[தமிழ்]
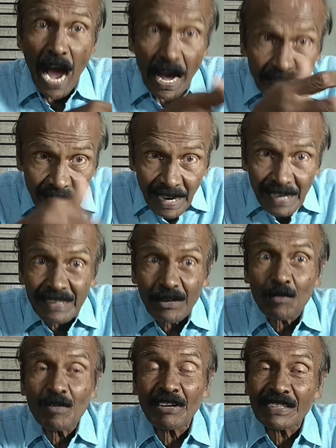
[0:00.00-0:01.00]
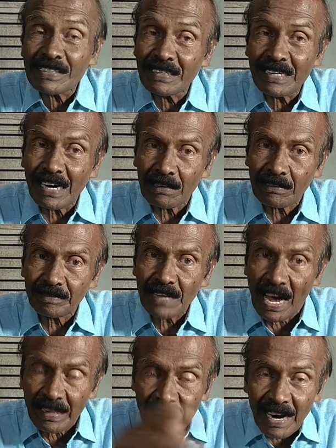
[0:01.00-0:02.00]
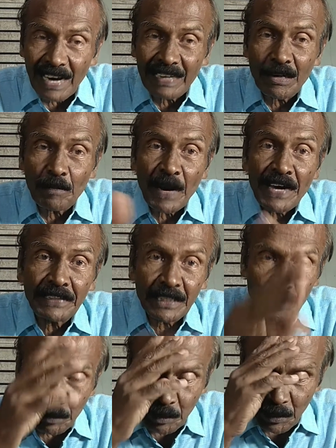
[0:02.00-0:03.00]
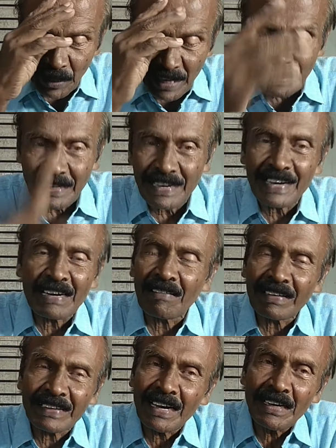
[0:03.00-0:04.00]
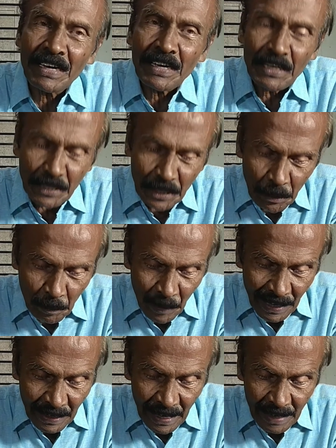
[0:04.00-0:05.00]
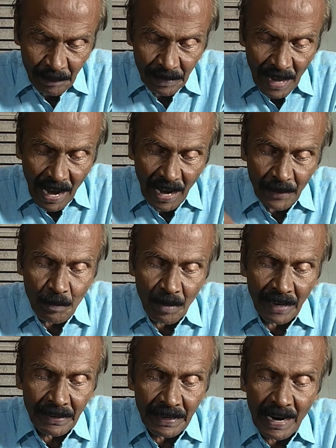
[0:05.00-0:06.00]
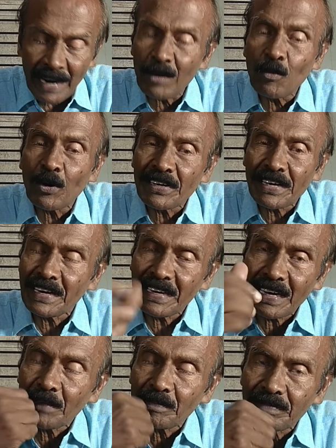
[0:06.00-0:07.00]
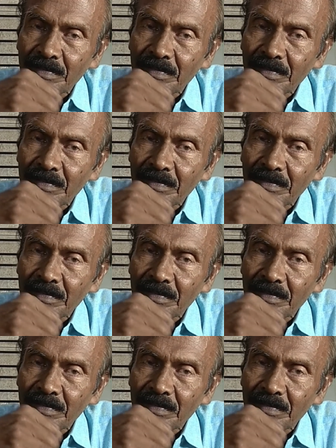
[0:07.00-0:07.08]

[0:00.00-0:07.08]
அதனால இது ரொம்ப வசதியாக இருக்கும் அதனால இந்த பெயிண்டர்ஸ் பூரா இந்த ஏரியாவில் தான் இருப்பாங்க அது மாதிரியான ஒரு ஏரியா